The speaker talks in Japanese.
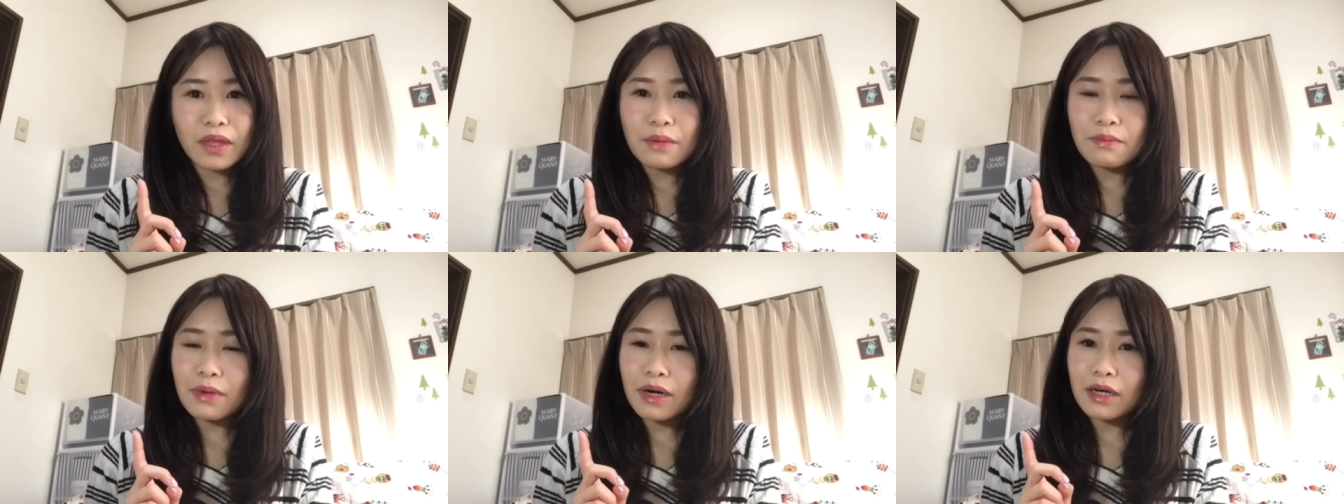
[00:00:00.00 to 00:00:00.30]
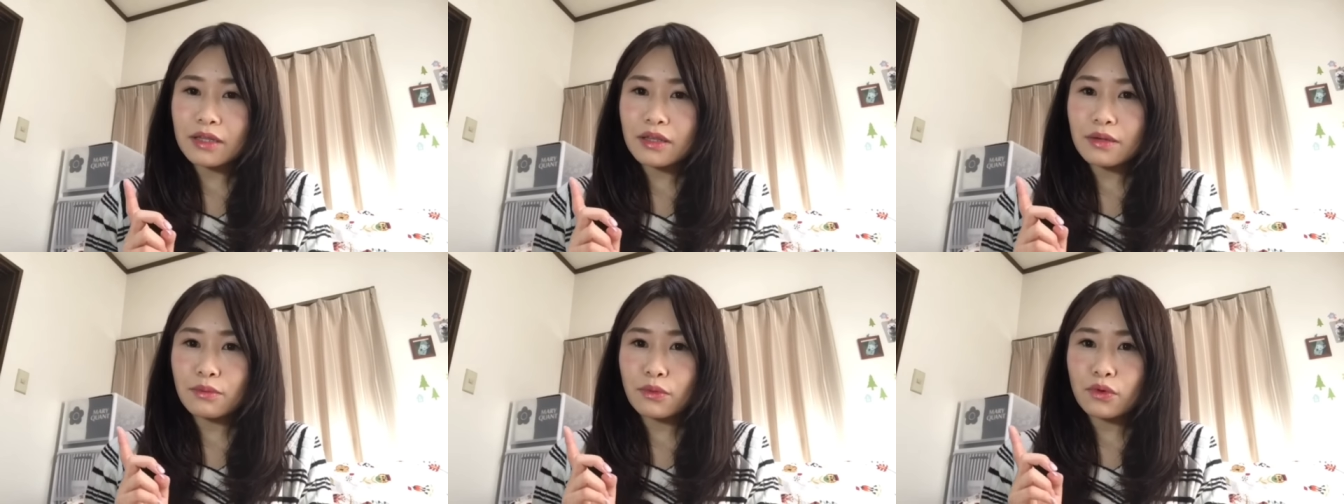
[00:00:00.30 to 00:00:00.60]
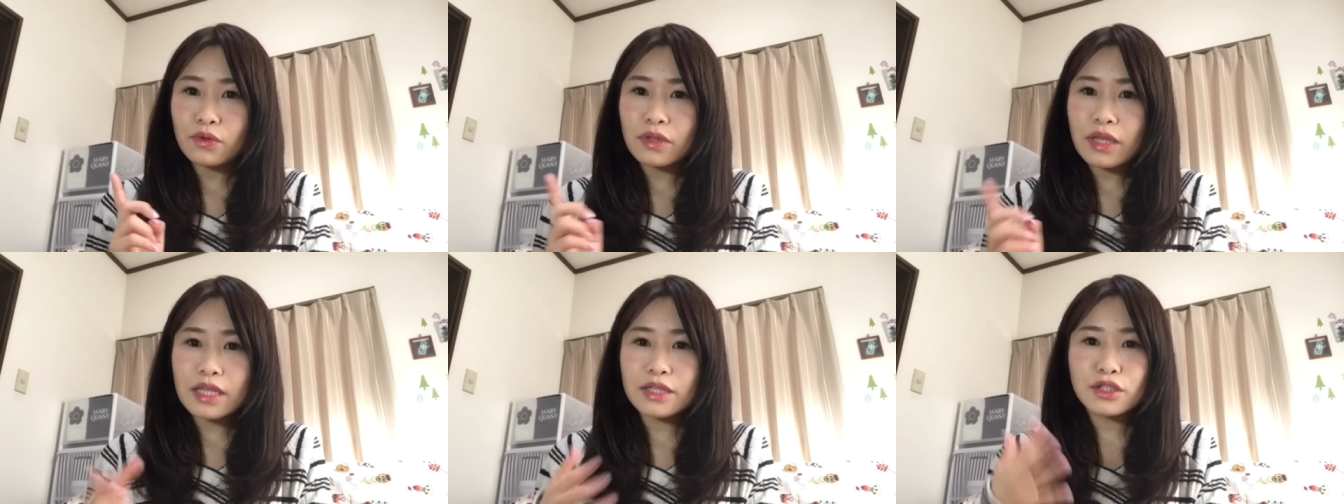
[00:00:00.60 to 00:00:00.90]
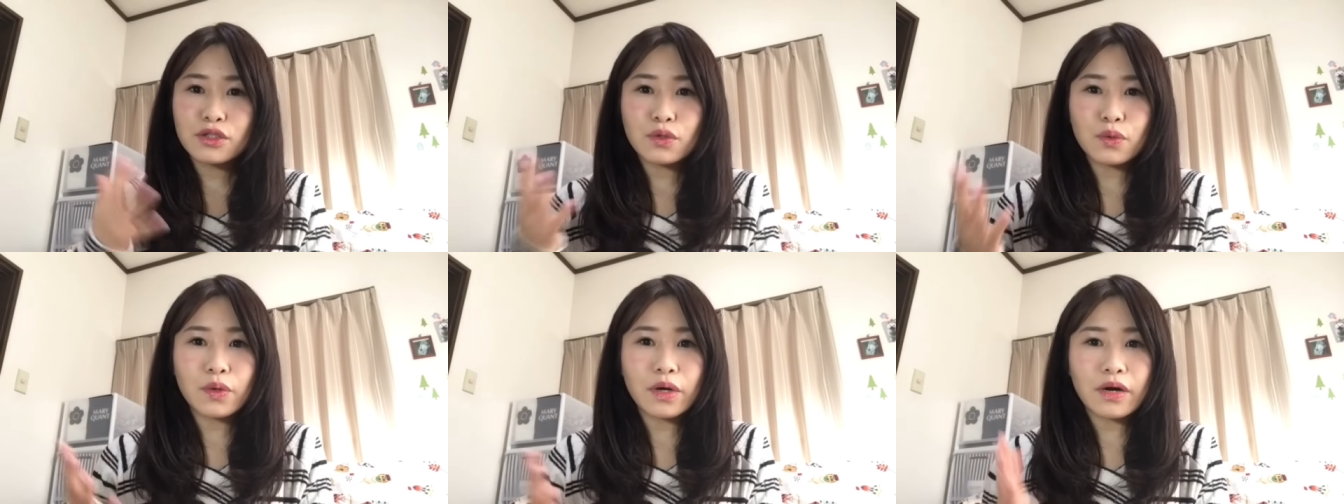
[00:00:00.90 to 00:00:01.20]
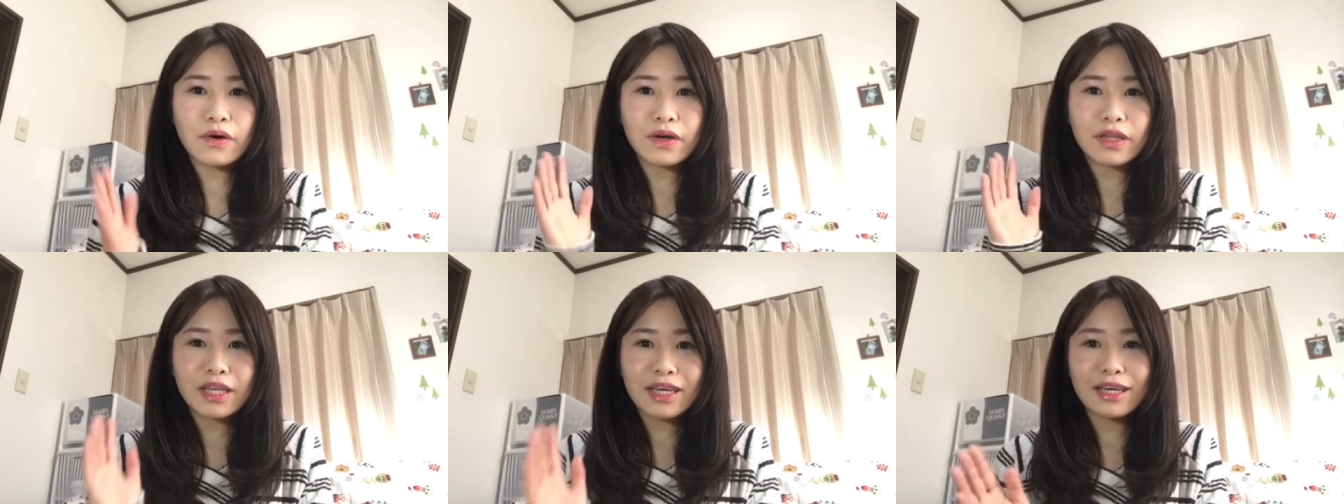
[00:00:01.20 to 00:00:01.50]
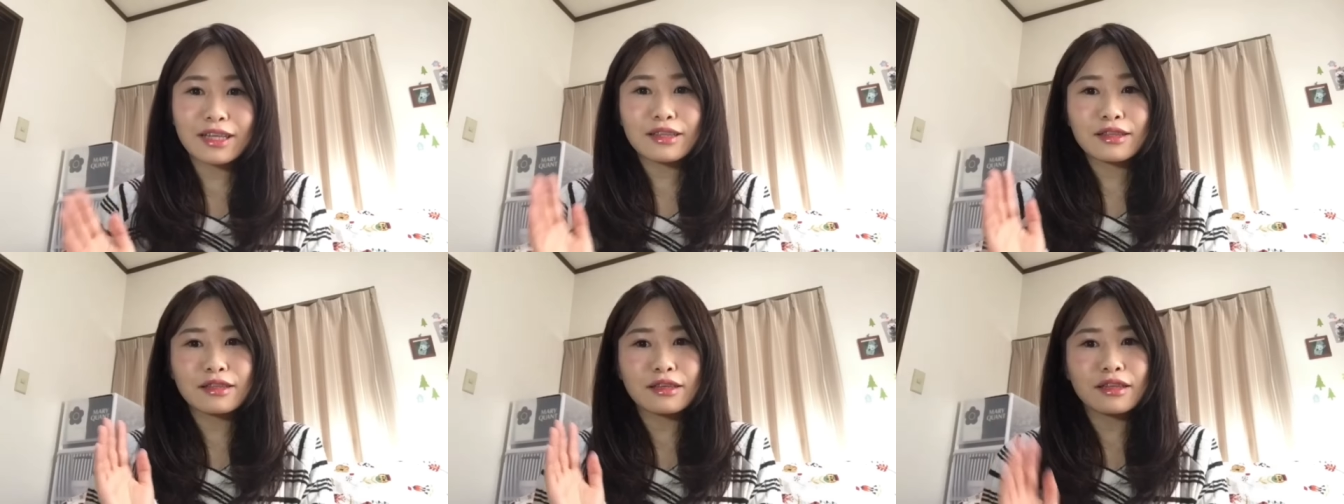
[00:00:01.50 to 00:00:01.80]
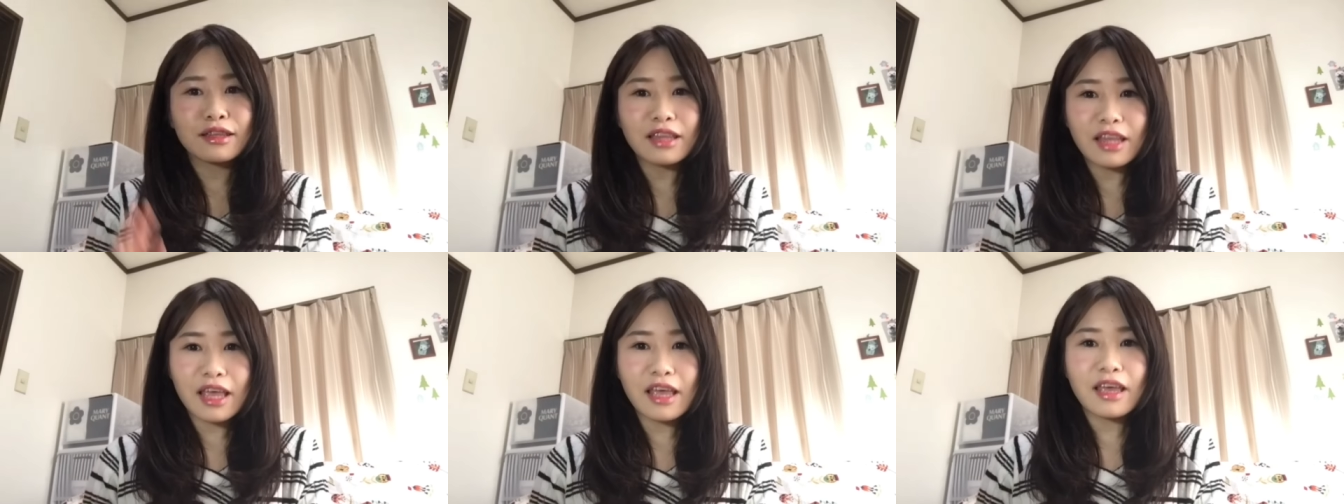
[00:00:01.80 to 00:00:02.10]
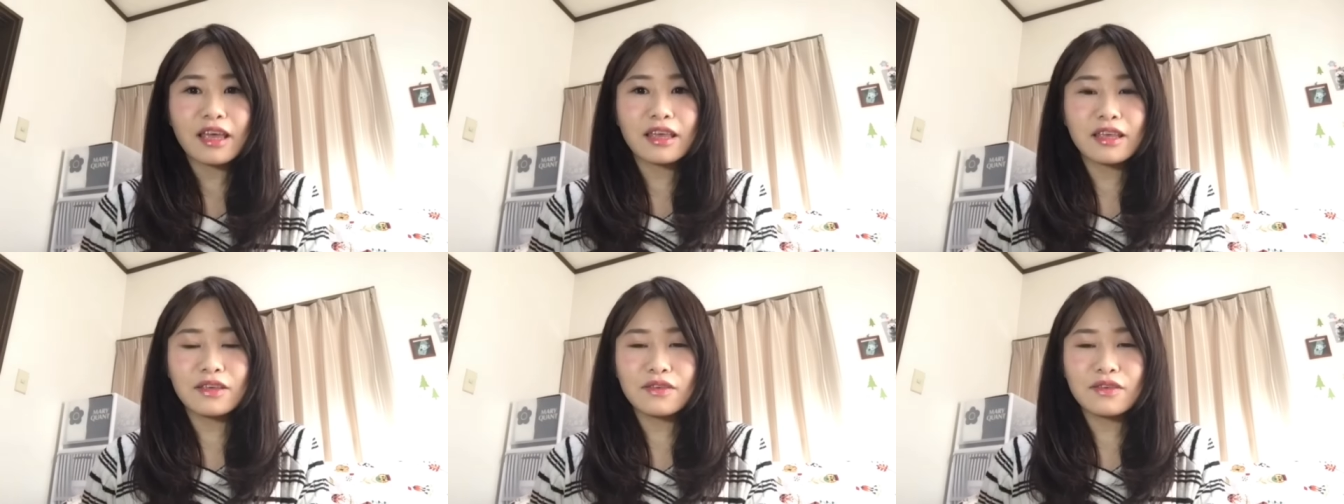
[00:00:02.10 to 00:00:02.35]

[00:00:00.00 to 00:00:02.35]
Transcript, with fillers: まあでも熱とかはなかったんで、